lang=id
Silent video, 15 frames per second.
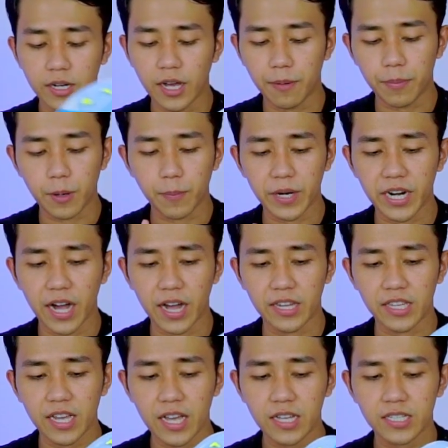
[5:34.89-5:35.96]
Nah,
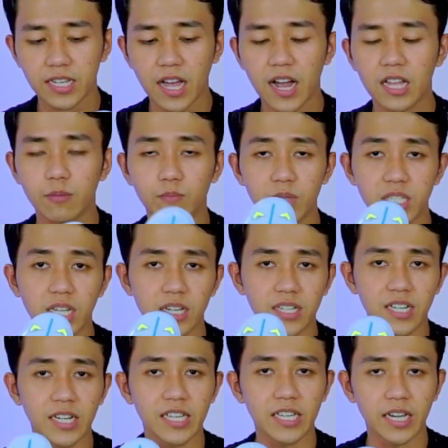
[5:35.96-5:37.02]
perbedaannya sangat bisa
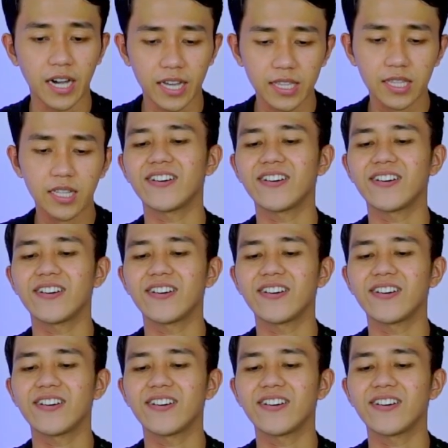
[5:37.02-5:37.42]
dilihat